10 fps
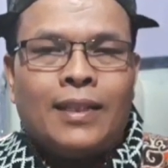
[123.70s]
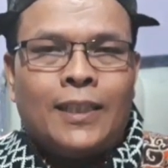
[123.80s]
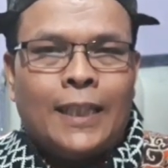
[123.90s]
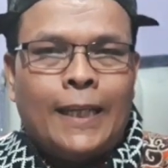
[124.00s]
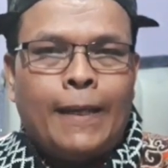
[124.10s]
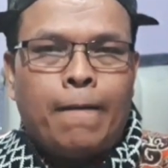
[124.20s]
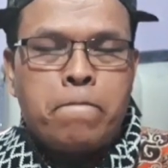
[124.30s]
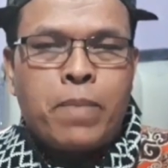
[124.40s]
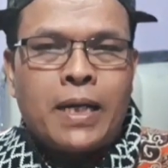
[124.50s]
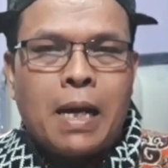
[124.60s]
jadi
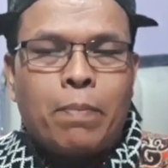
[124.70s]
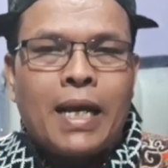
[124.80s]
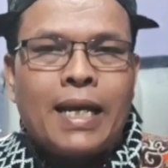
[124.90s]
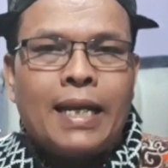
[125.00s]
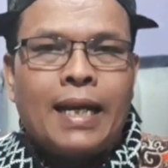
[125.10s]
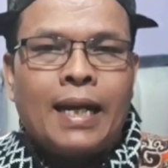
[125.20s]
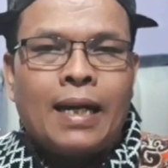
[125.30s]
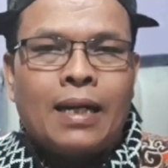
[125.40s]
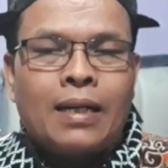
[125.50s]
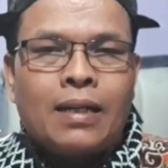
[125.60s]
pada perayaan yang
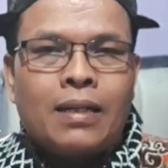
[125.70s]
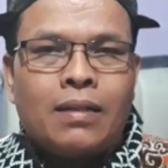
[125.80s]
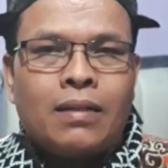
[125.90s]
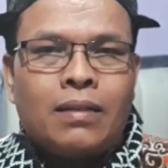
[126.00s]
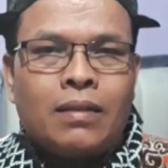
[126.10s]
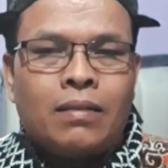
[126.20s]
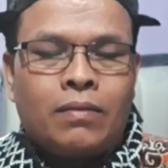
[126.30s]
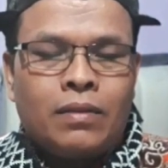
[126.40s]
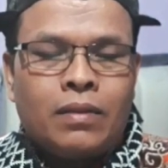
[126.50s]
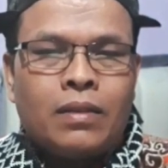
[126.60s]

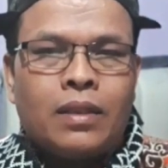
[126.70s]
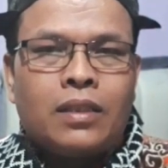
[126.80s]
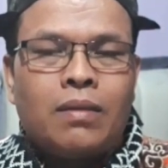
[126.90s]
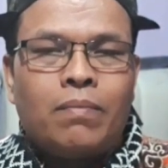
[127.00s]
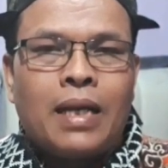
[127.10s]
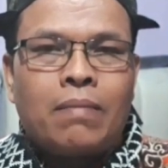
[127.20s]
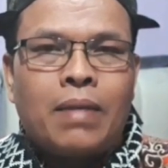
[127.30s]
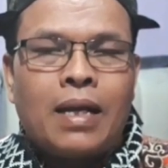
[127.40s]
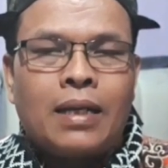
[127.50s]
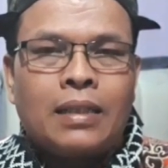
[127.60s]
ke-19
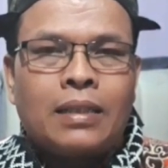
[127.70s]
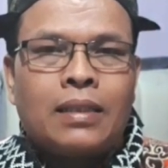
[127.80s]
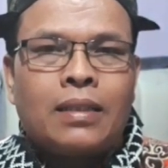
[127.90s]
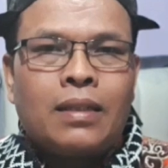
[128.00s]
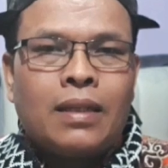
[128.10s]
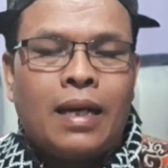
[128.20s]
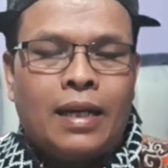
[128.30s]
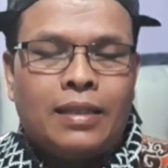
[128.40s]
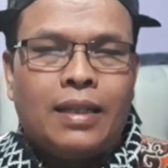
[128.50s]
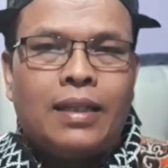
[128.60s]

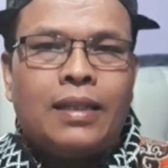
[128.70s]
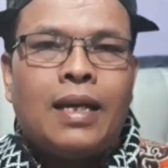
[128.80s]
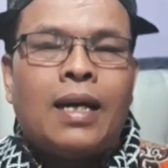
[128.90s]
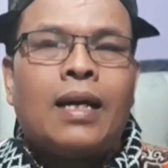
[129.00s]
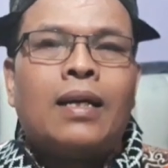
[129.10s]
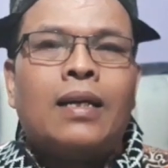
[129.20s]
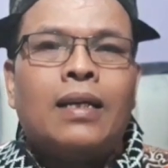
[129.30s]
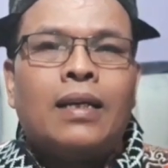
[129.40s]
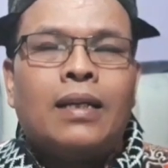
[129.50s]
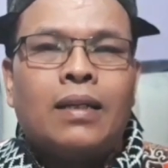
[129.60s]
hari jadinya
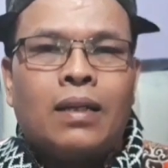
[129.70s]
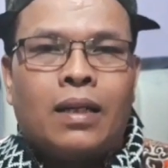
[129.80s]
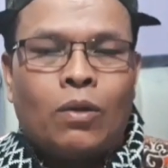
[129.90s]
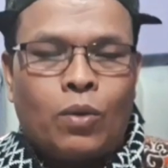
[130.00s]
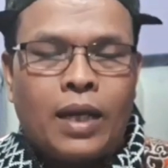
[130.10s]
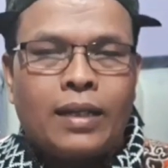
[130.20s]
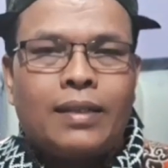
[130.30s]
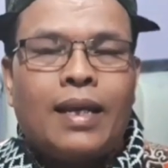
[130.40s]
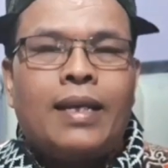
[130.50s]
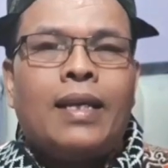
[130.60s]
kelurahan
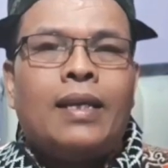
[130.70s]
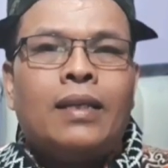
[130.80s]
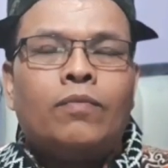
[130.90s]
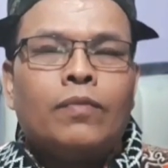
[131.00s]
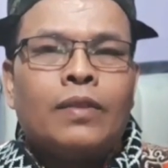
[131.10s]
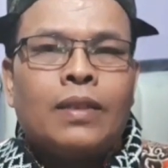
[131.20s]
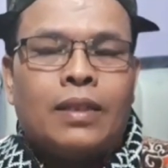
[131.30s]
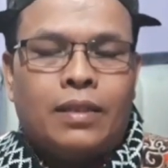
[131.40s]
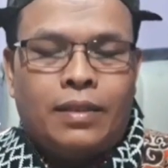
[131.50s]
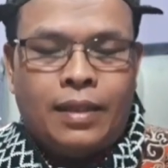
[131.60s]
kita ini
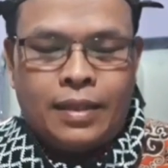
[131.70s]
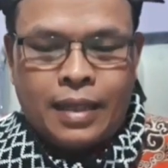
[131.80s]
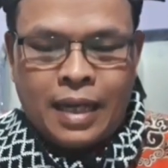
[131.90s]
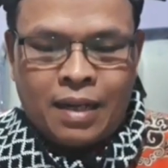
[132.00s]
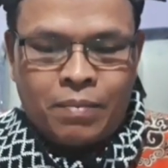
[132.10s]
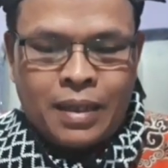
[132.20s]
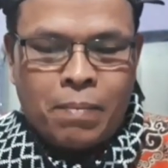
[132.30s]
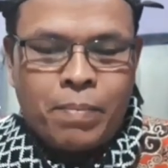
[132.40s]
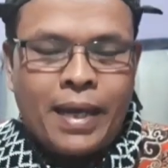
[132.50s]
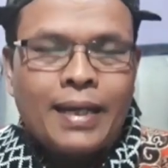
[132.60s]
di sini saya akan
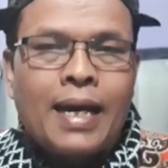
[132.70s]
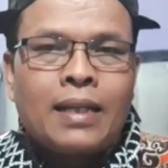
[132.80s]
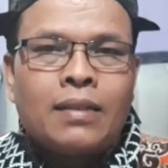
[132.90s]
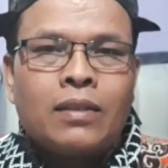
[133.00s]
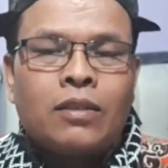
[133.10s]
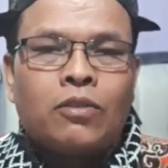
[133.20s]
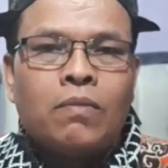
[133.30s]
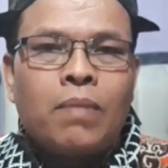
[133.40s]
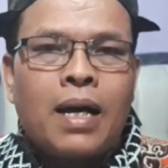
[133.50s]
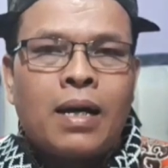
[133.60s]
menyampaikan
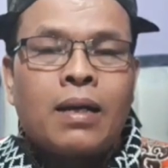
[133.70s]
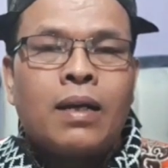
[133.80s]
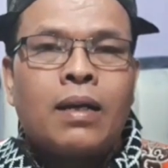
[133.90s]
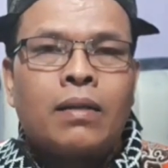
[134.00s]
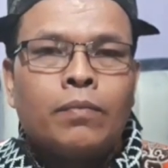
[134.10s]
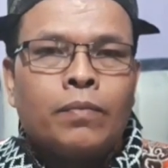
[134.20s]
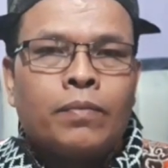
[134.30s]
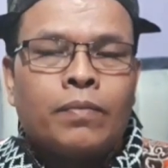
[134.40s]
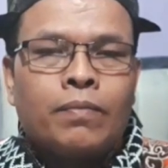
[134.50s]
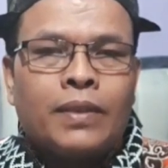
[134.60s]
sejumlah
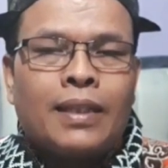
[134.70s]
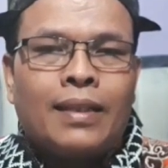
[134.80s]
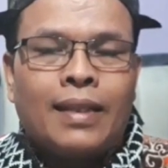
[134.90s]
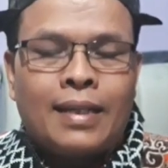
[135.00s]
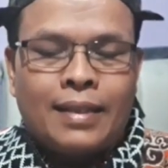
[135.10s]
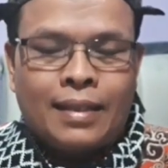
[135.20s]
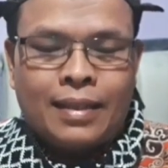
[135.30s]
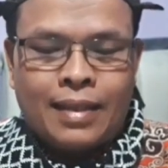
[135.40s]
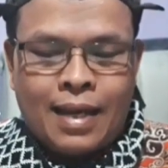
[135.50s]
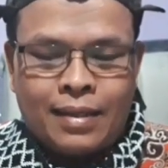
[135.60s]

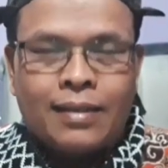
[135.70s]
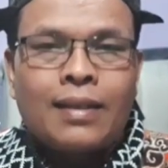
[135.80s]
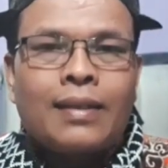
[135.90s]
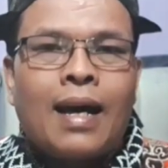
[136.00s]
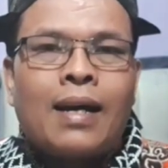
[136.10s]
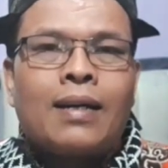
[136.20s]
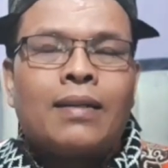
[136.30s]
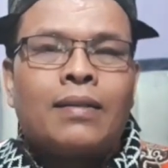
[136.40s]
catatan-catatan tentang